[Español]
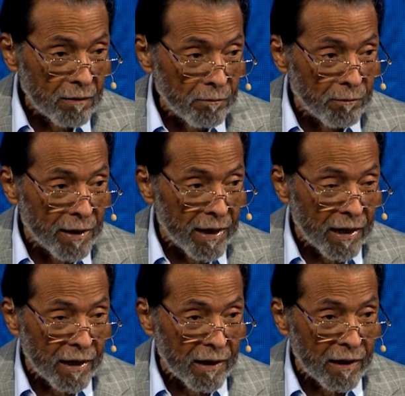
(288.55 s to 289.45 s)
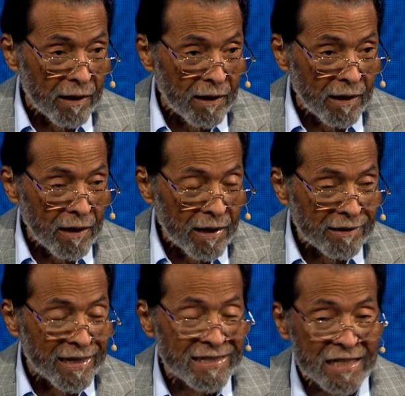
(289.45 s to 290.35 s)
me
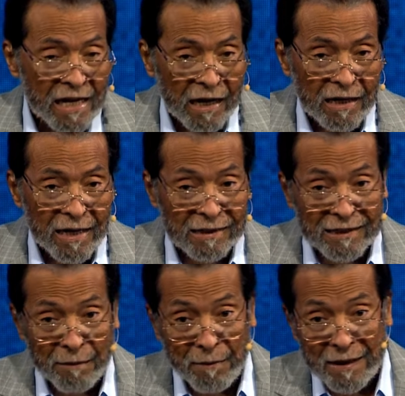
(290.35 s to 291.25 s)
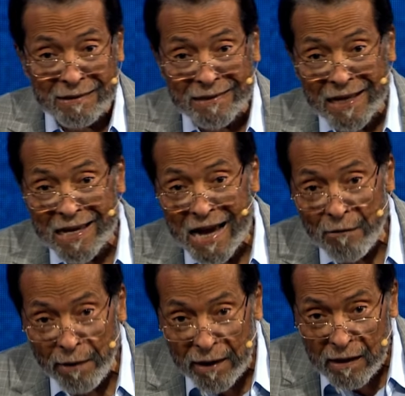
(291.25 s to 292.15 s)
decían y hasta me
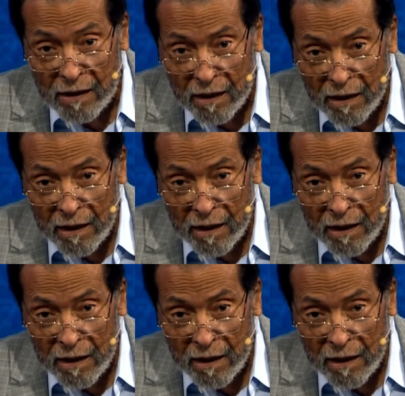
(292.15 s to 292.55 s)
enseñaban